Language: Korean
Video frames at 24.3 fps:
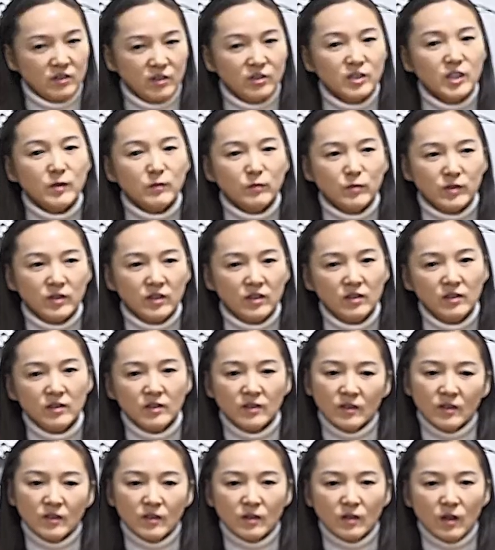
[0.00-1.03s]
선생님들이
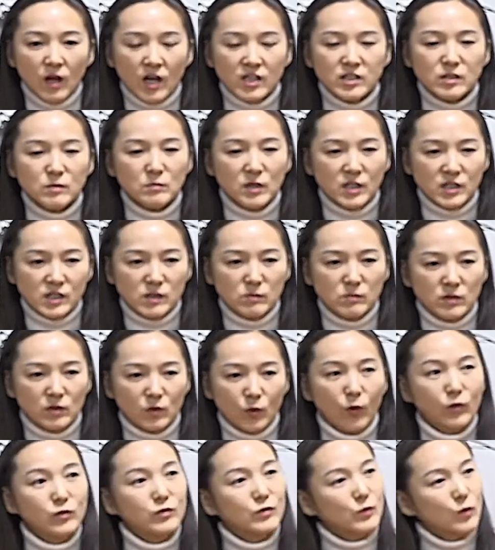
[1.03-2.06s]
하신 말씀이
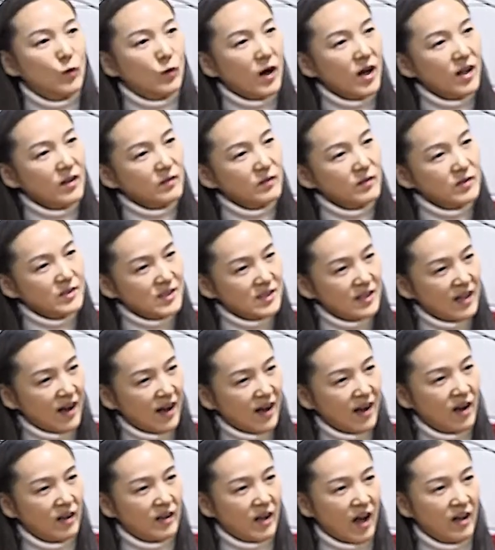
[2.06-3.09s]
너는 꼭 할
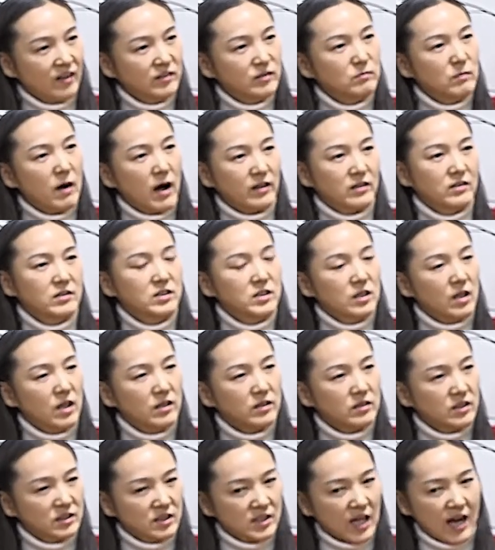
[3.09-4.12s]
것이다 라는 말을
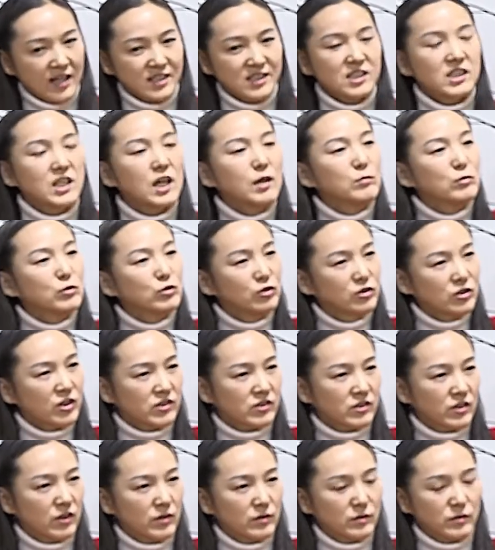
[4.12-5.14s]
이렇게 자신감을
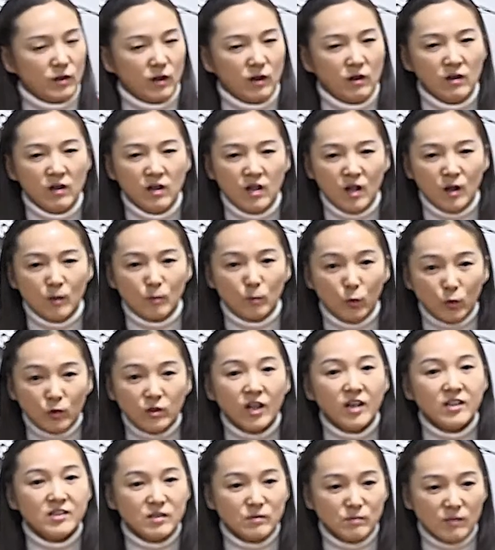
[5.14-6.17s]
주셨어요. 그래서
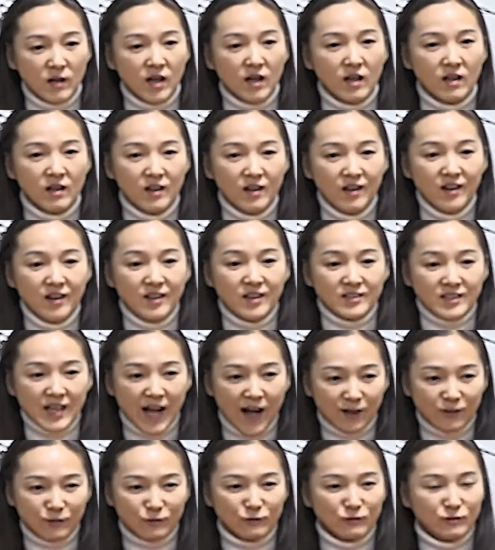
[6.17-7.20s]
못하지만
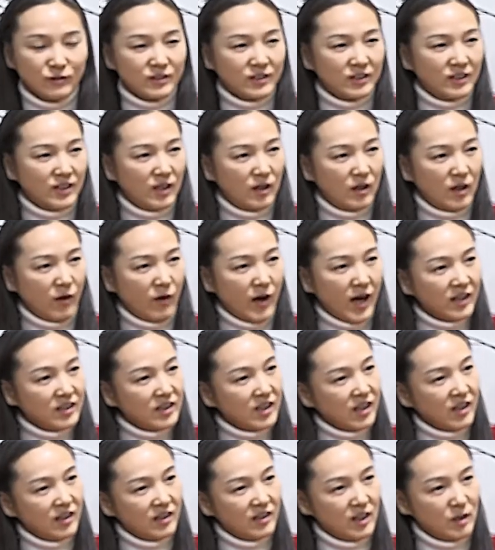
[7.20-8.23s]
자꾸 이렇게
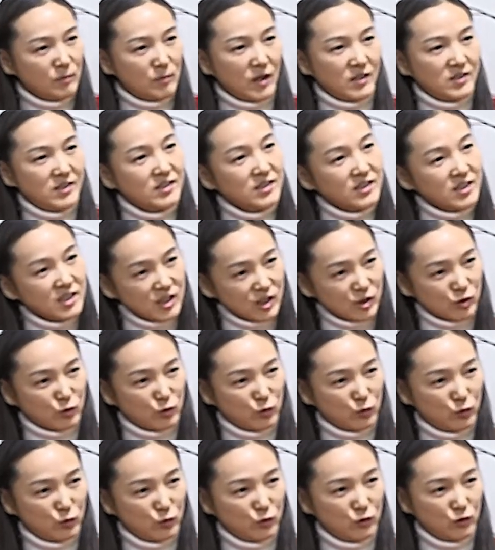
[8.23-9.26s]
화기애 때막
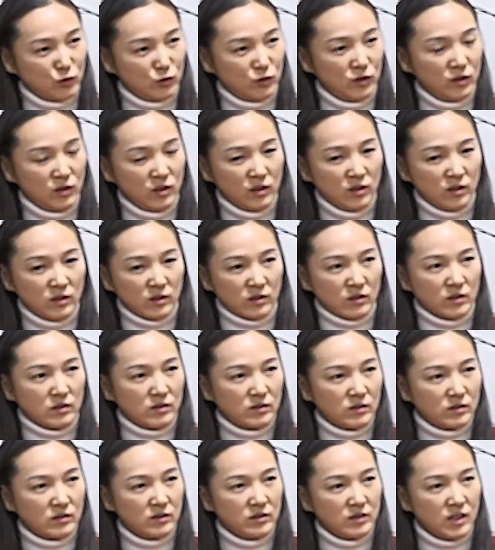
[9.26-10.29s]
시키시고
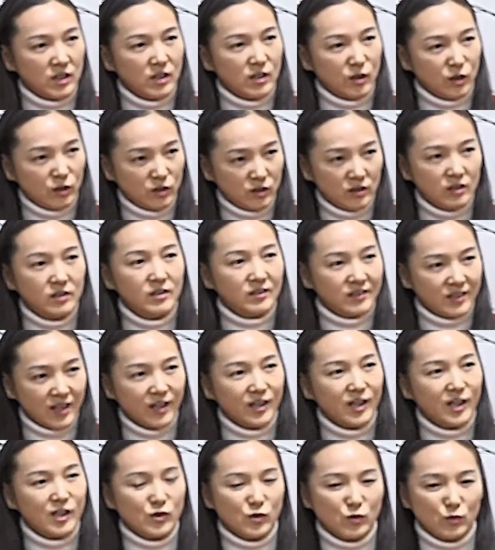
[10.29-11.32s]
그게
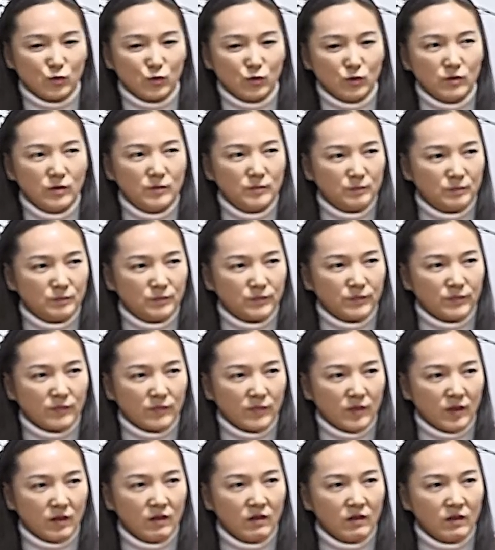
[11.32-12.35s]
돼가지고
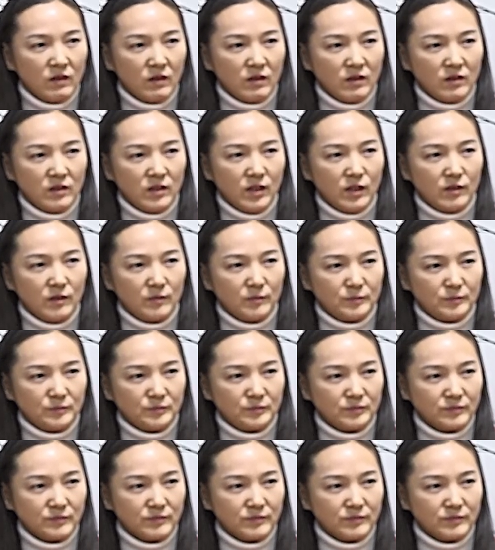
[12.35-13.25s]
예. 우리 이